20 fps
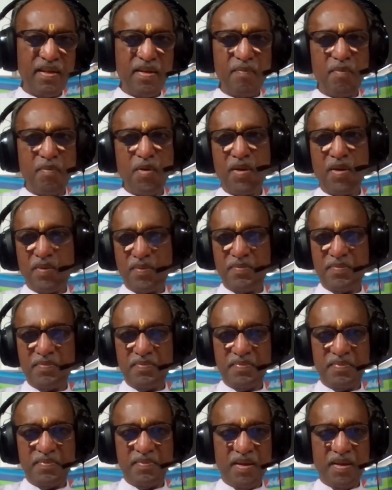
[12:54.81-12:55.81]
என்று முடியும்
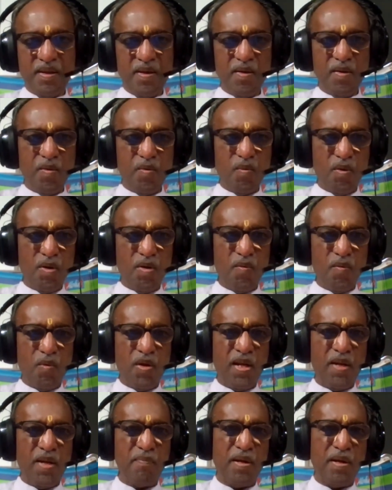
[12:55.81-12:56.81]
ரெண்டு
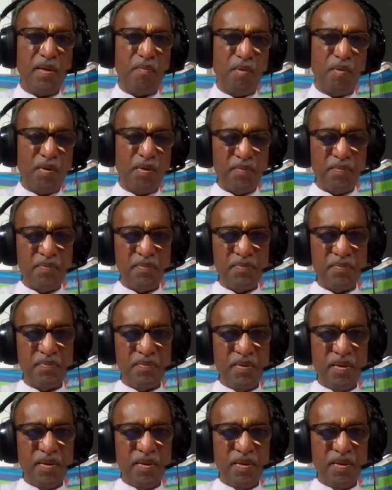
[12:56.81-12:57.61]
குரல் ஒரே மாதிரி முடியும்